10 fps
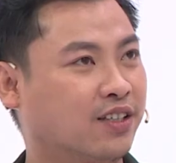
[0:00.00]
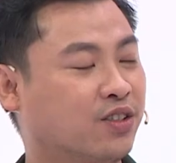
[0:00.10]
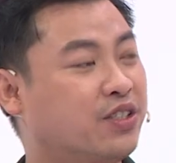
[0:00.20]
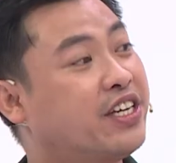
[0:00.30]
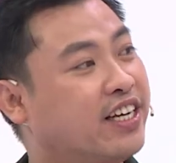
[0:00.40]

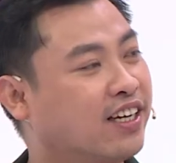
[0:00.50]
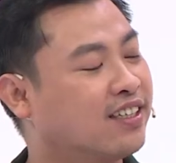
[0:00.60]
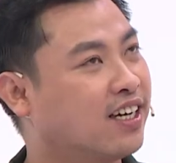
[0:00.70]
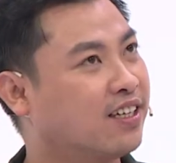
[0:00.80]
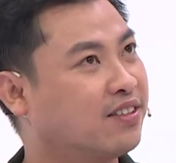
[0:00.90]
nói
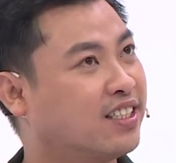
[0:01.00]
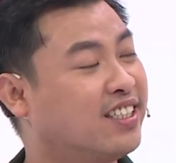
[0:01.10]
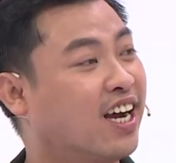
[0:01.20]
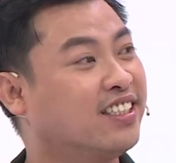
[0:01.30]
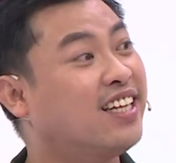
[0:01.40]
chuyện
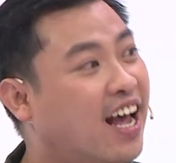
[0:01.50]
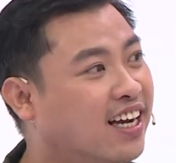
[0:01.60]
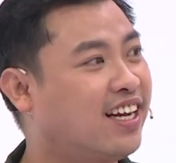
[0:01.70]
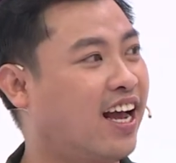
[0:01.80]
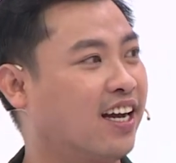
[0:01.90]
trên trời dưới
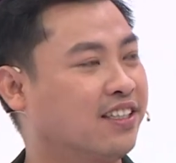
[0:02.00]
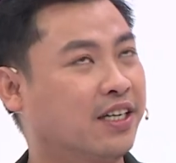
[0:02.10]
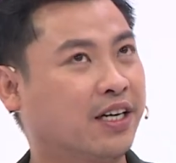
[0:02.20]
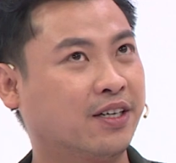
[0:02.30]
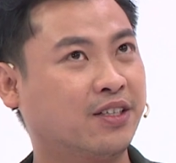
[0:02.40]
thế nè,
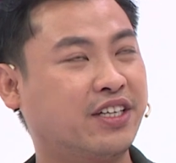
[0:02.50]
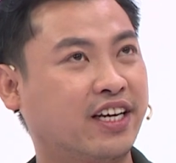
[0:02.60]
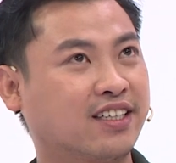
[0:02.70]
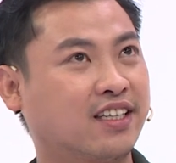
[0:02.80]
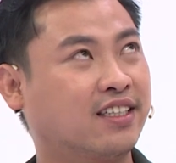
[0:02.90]
nói
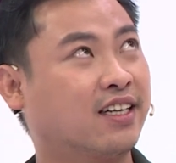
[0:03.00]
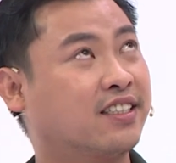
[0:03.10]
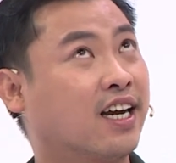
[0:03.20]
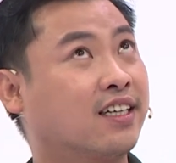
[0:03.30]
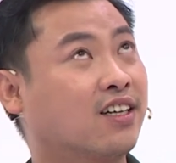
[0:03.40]
chuyện
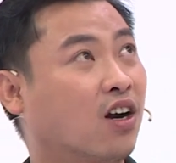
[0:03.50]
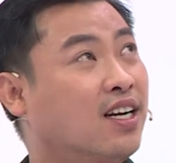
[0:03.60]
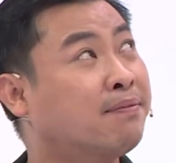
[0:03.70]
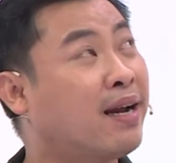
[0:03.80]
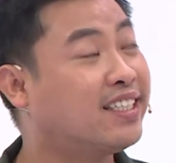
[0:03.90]
trời cỏ
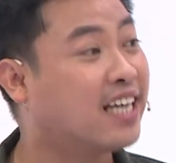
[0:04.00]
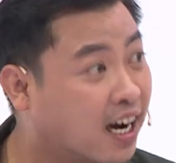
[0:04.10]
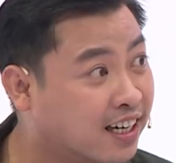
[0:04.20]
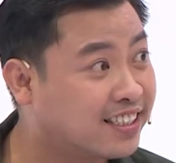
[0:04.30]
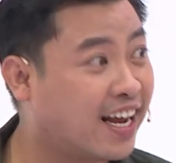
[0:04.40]
đất mây
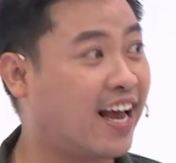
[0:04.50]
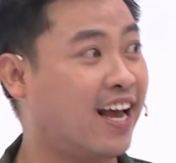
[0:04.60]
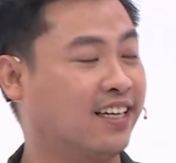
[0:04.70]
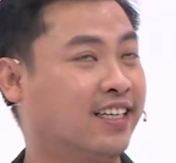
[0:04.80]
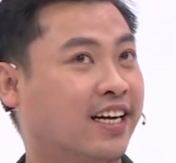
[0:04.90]
trời
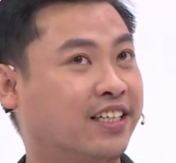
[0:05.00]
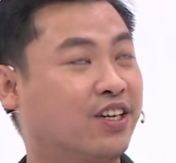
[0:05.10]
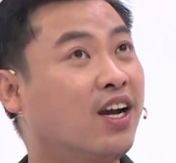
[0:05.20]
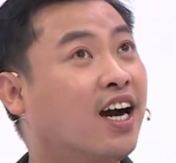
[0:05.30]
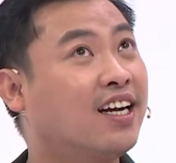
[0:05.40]
nè,
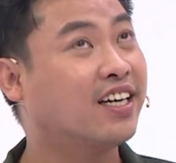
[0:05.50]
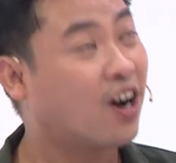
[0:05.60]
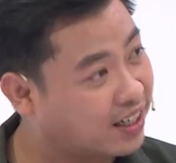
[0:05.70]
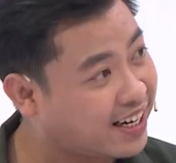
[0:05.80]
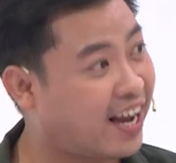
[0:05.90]
nói ơi là
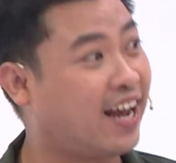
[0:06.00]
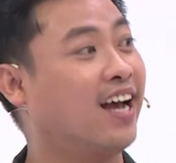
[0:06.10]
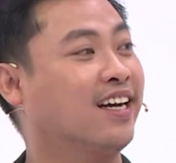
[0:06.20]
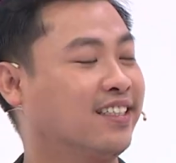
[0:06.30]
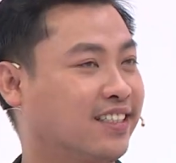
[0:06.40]
nói nè.